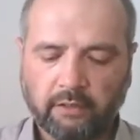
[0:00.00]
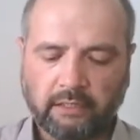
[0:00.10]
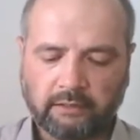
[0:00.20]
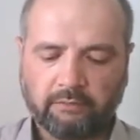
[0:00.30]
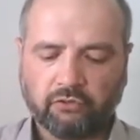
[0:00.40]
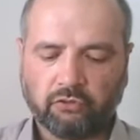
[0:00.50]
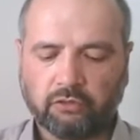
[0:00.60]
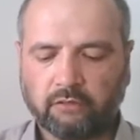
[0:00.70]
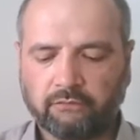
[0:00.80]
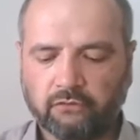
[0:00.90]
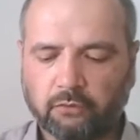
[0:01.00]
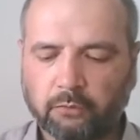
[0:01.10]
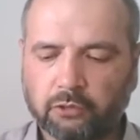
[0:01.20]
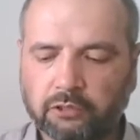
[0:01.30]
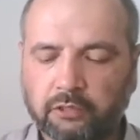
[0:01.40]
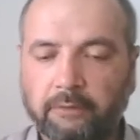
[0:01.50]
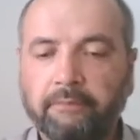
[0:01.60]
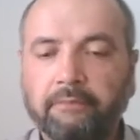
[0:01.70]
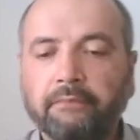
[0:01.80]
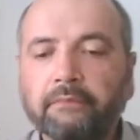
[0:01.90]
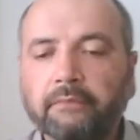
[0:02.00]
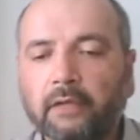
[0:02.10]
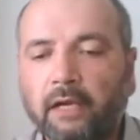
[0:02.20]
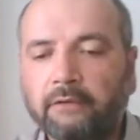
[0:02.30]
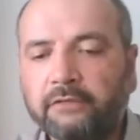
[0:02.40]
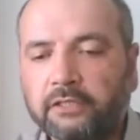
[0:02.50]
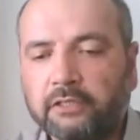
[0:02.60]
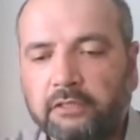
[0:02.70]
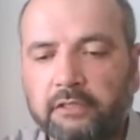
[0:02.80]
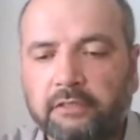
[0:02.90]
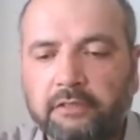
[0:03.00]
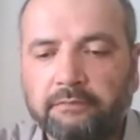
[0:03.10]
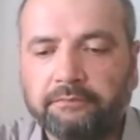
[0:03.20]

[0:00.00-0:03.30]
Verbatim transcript: А там четко все можно вычислить.